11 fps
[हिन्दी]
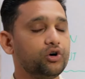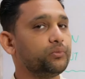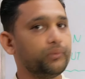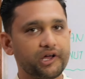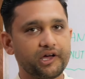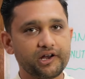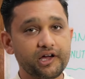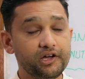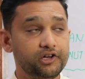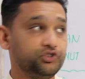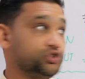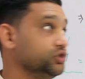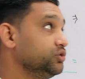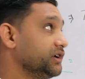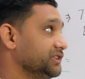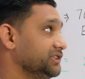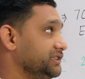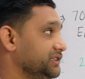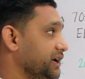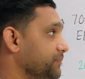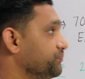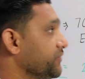और बढ़ाना शुरू कर देता
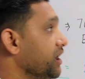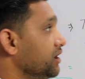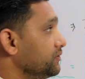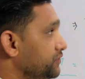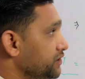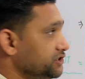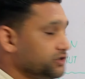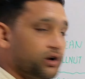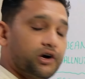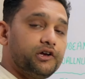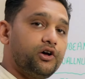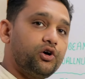है फिश ऑयल